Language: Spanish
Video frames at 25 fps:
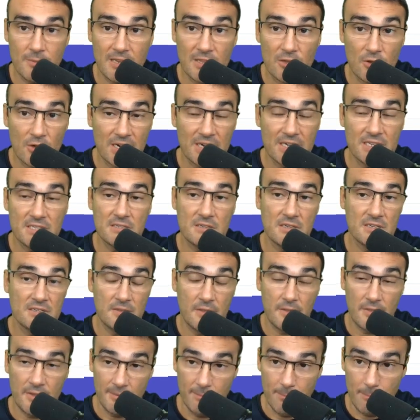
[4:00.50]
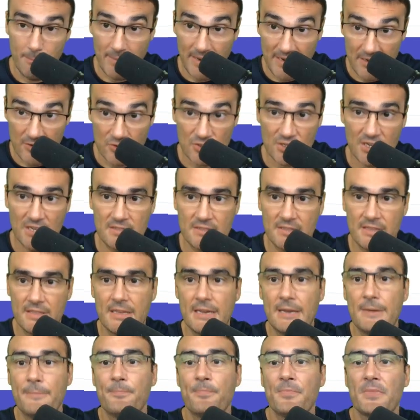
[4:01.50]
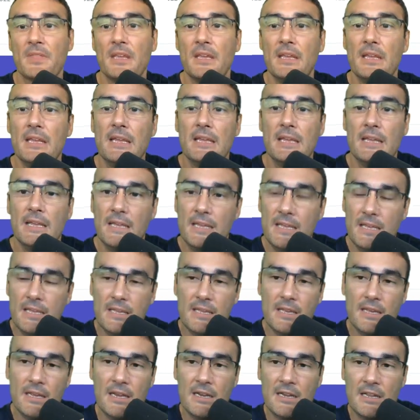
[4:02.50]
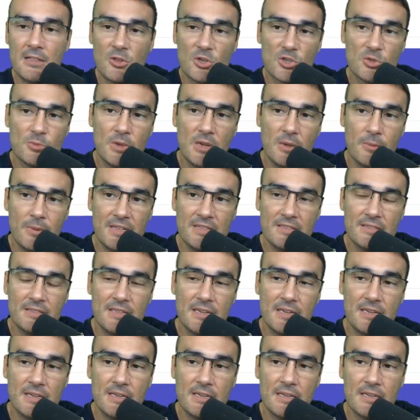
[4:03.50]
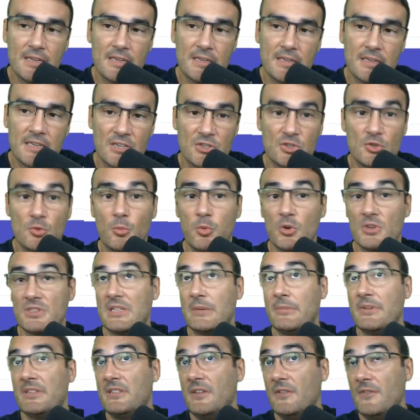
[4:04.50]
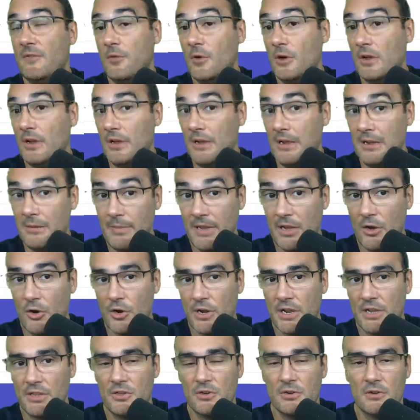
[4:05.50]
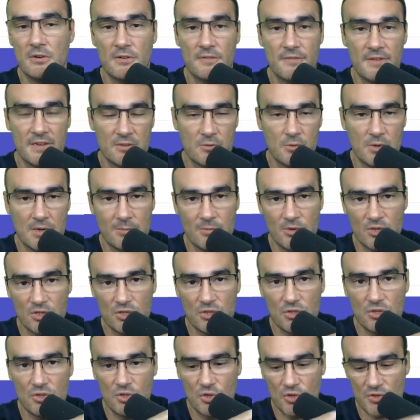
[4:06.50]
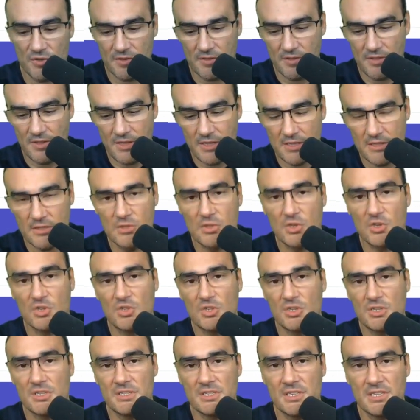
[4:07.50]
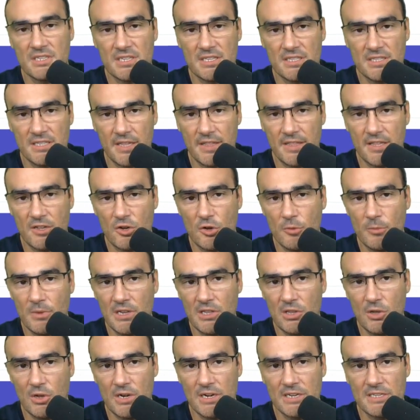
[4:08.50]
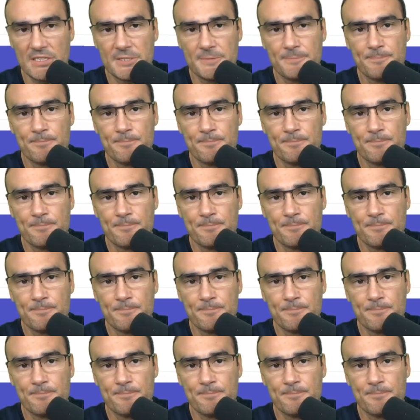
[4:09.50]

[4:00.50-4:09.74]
dólares, es decir, menos cantidad, y en el 2020 que supuestamente fue el mejor año, facturamos 265 mil dólares.